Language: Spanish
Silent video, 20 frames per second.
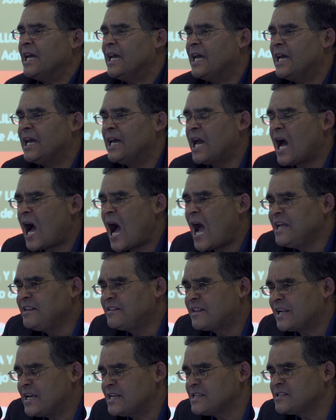Eh,
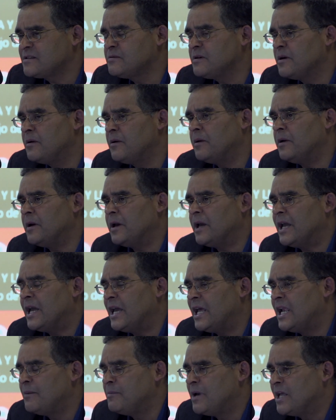hay tres
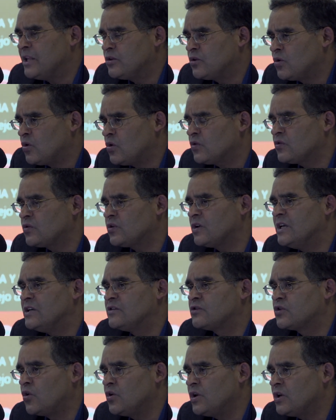elementos
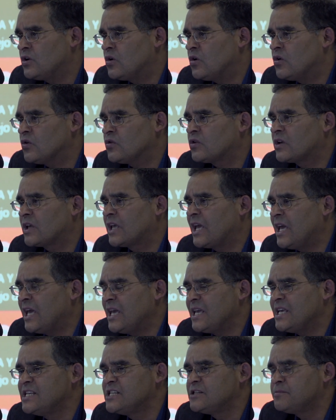históricos
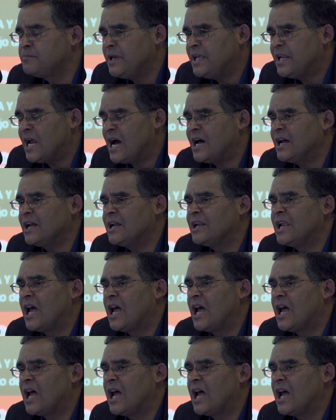que inspiran